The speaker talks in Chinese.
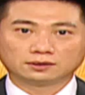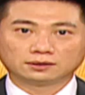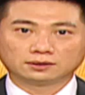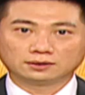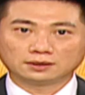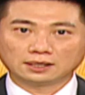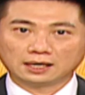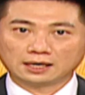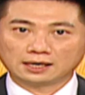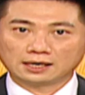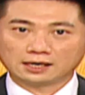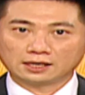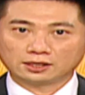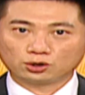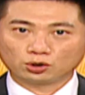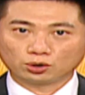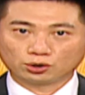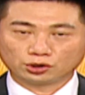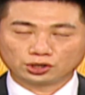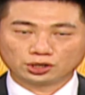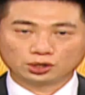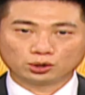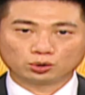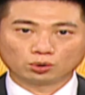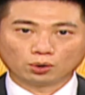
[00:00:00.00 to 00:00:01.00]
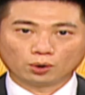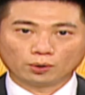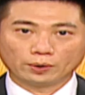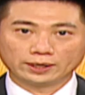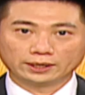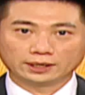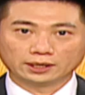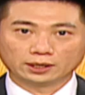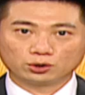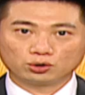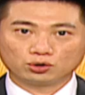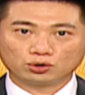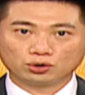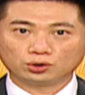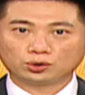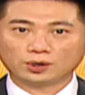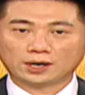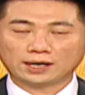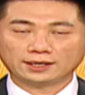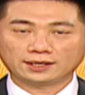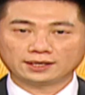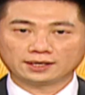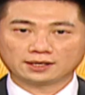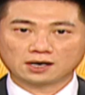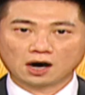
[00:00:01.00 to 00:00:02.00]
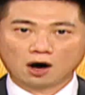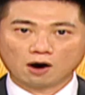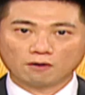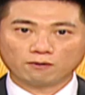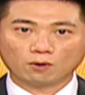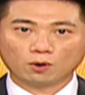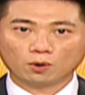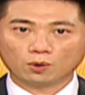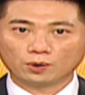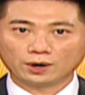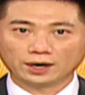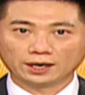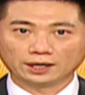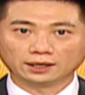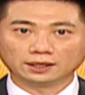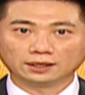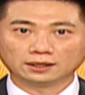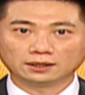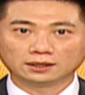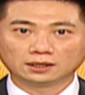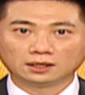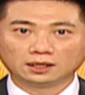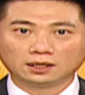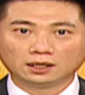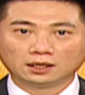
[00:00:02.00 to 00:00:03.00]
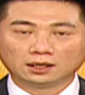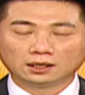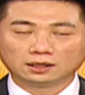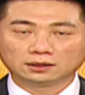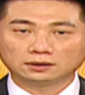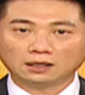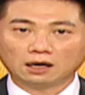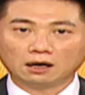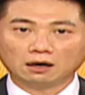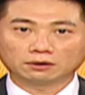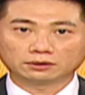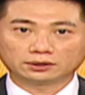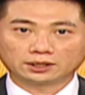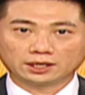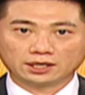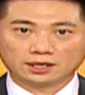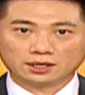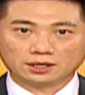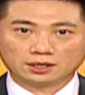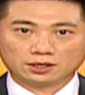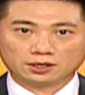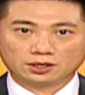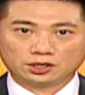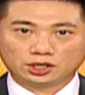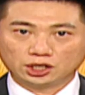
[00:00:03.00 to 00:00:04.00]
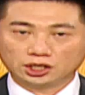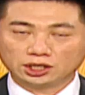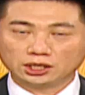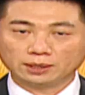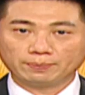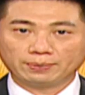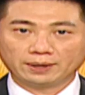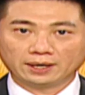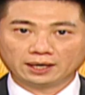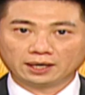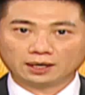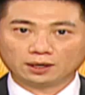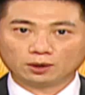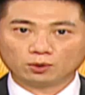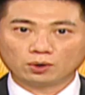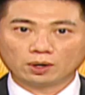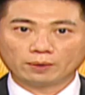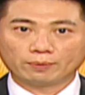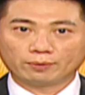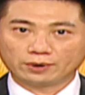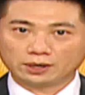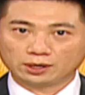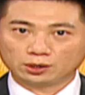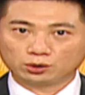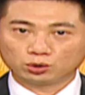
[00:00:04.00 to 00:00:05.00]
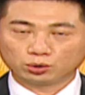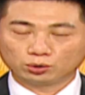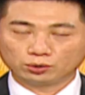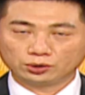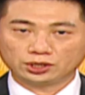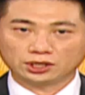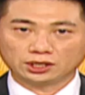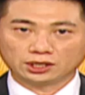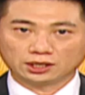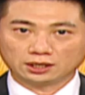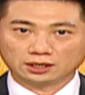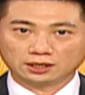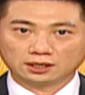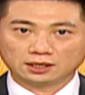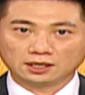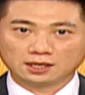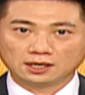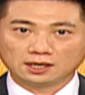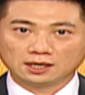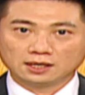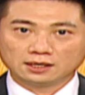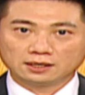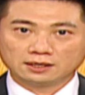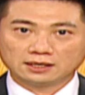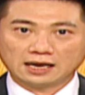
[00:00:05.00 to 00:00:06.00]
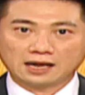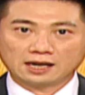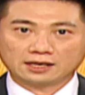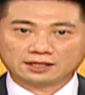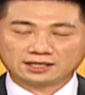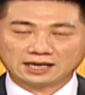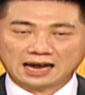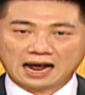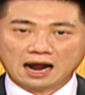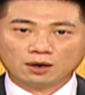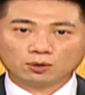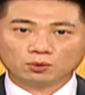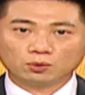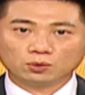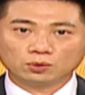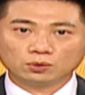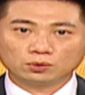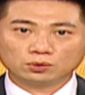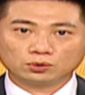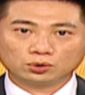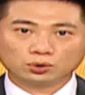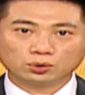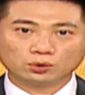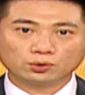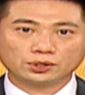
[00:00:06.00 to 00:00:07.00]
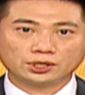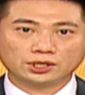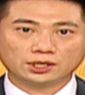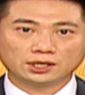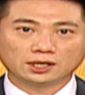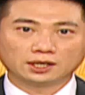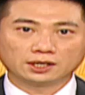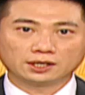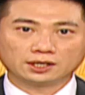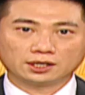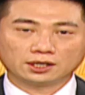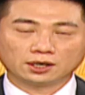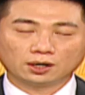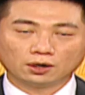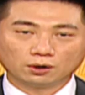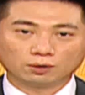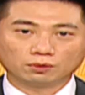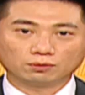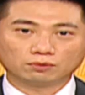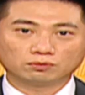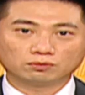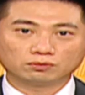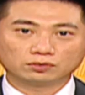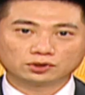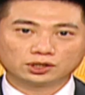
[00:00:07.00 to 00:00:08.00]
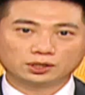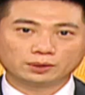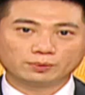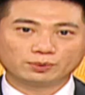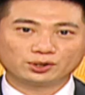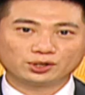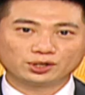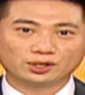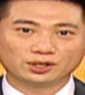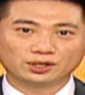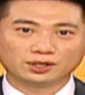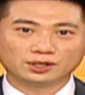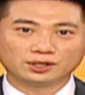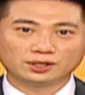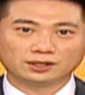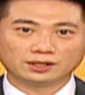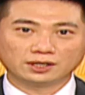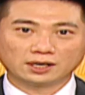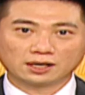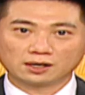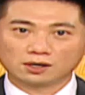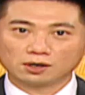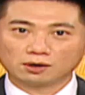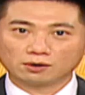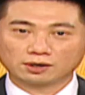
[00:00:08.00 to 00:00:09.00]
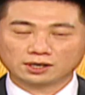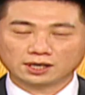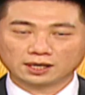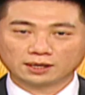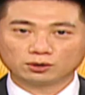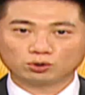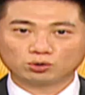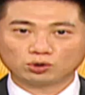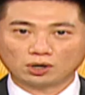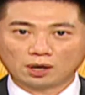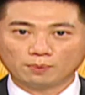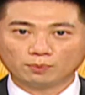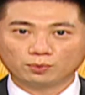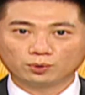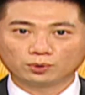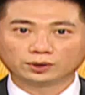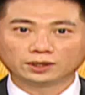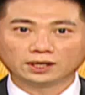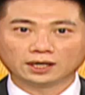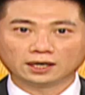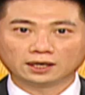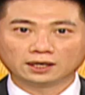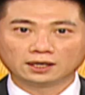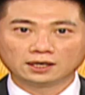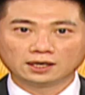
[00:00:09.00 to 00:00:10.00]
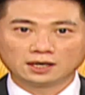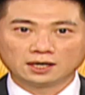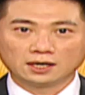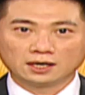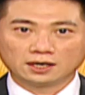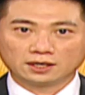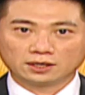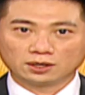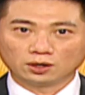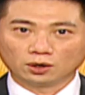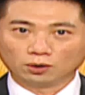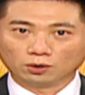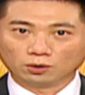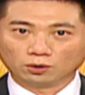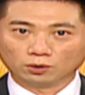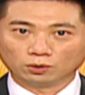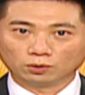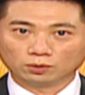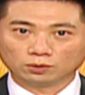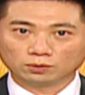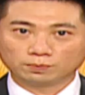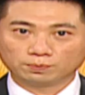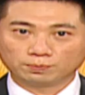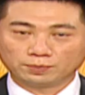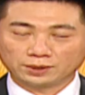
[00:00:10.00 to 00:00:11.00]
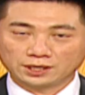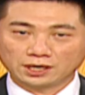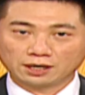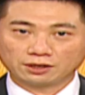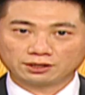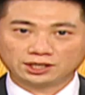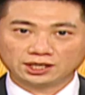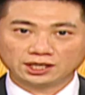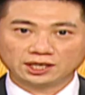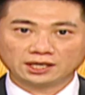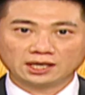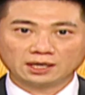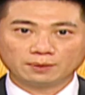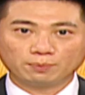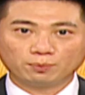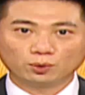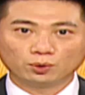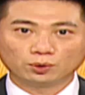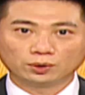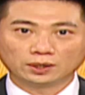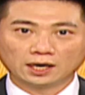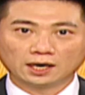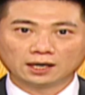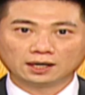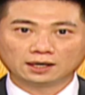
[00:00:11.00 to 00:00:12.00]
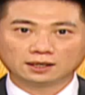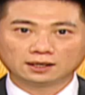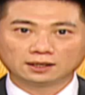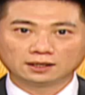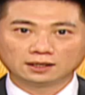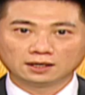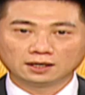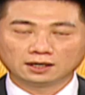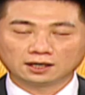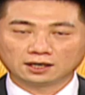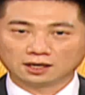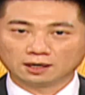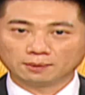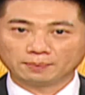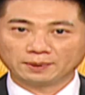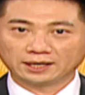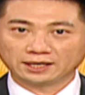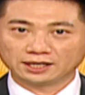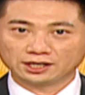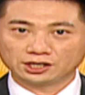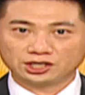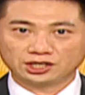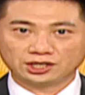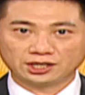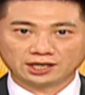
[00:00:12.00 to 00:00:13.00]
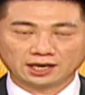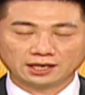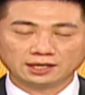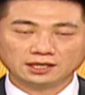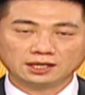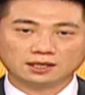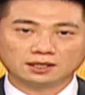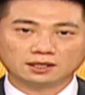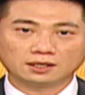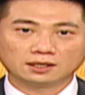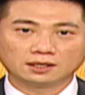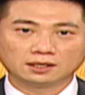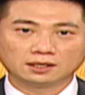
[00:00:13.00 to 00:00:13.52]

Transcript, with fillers: 那就是所谓的 G 团体高峰会了。到底习近平会不会出席？那假如出席了以后，是不是能够跟川普呢有比较进一步呢和平的协议？